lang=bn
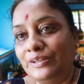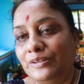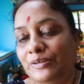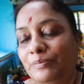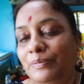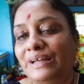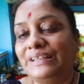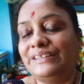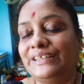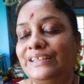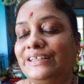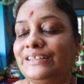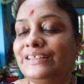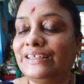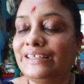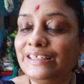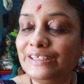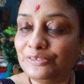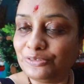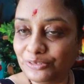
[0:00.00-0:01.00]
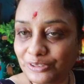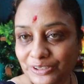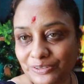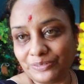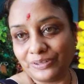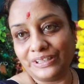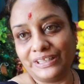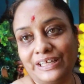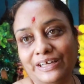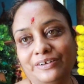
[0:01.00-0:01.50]
তো বাচ্চাদের সেই খিচুড়ি
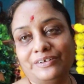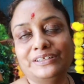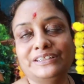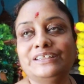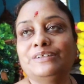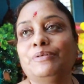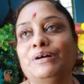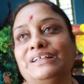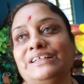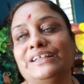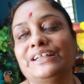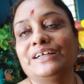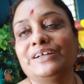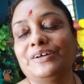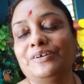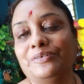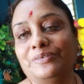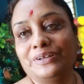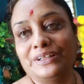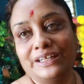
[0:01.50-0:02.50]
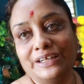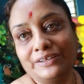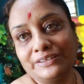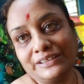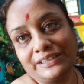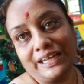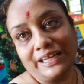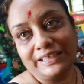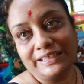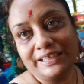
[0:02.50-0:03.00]
করে দেওয়া হয়েছে বাচ্চাদেরকে করে দেওয়া
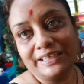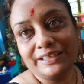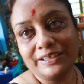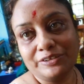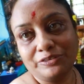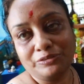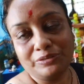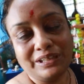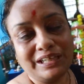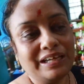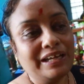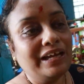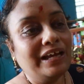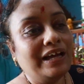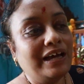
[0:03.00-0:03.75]
হয়েছে ডালিয়ার খিচুড়ি